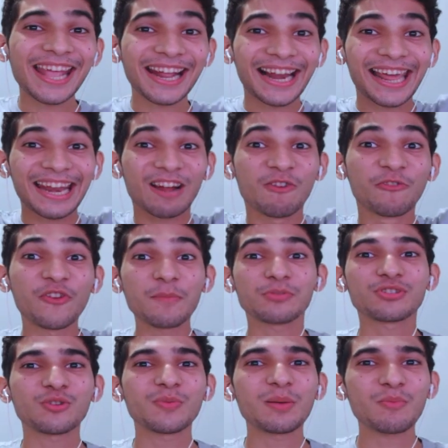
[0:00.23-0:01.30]
galera, vamos
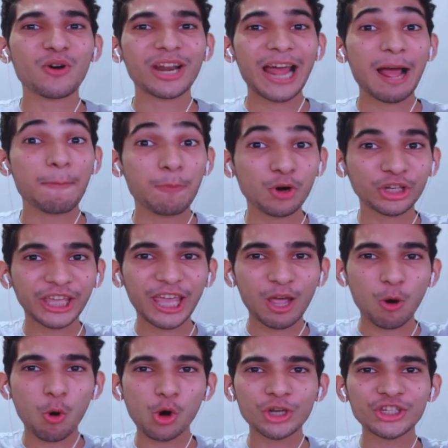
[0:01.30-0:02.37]
comemorar porque
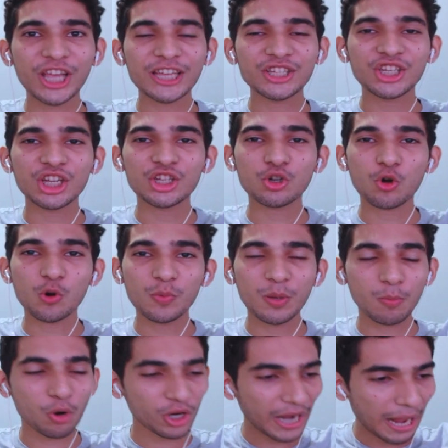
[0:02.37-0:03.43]
hoje é dia de
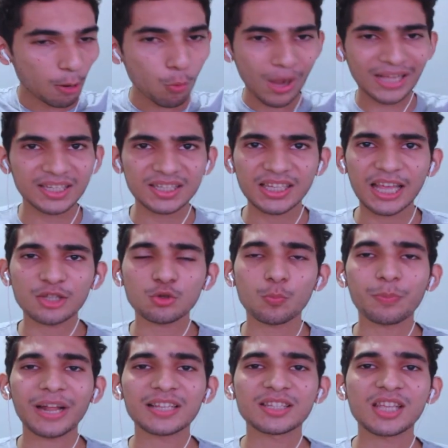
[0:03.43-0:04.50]
comemorar o acesso
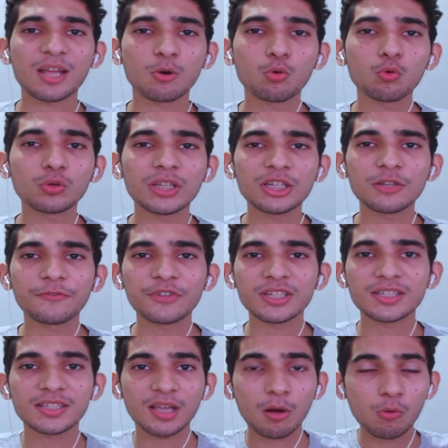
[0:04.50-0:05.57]
para a segunda
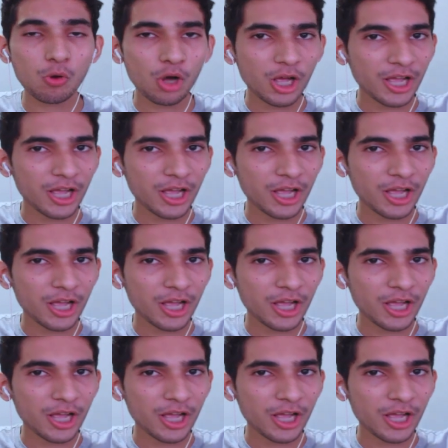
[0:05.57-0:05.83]
divisão